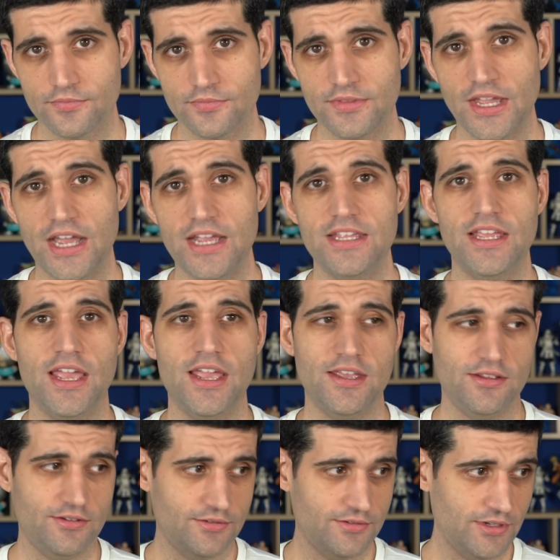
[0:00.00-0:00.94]
Da
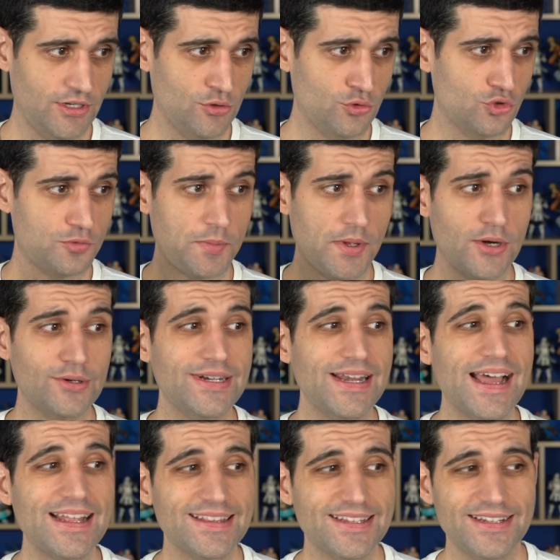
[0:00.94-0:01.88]
EA, eu não espero
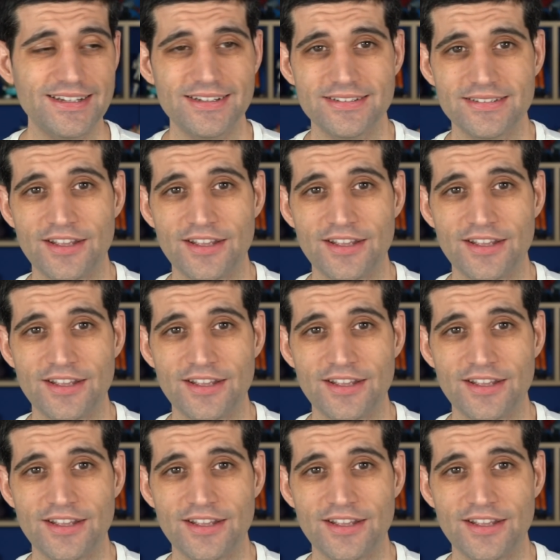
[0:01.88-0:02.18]
nada.